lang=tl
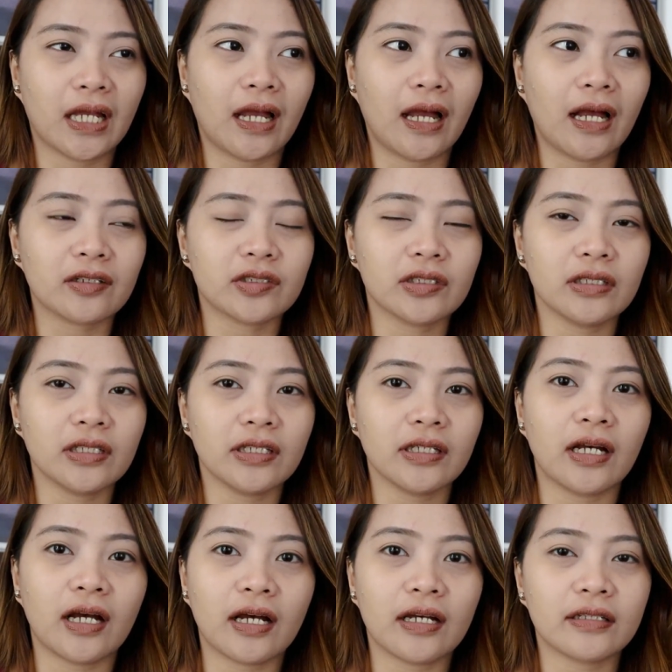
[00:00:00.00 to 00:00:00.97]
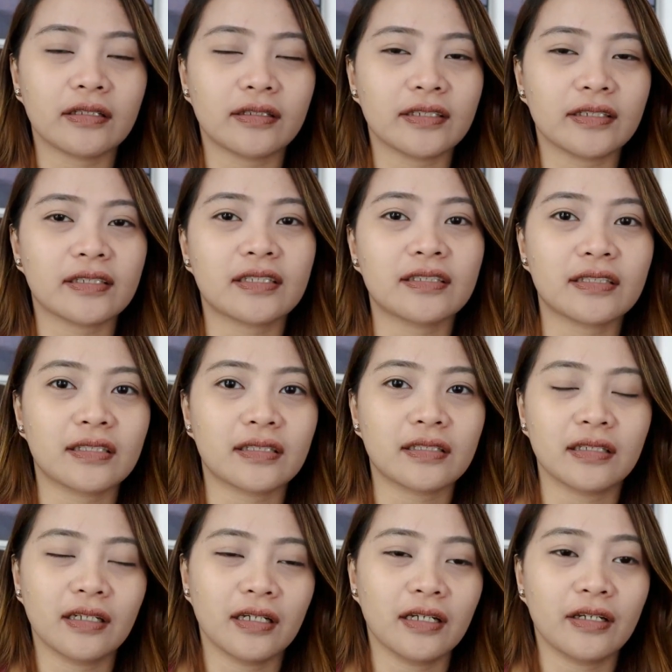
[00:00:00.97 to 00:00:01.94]
Actually, uh,
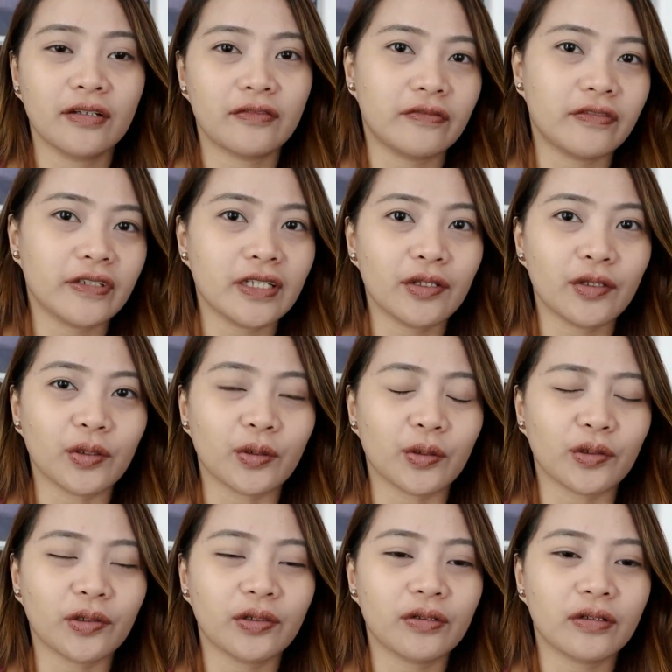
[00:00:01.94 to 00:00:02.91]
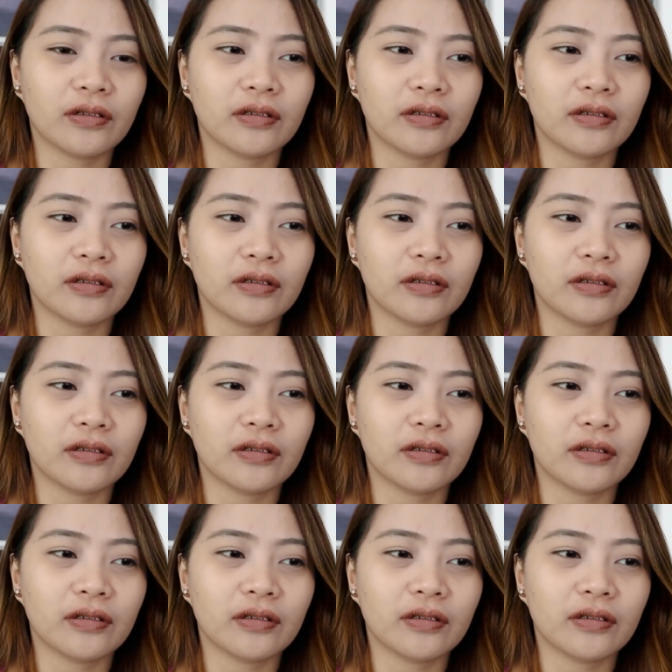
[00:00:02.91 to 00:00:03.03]
this video,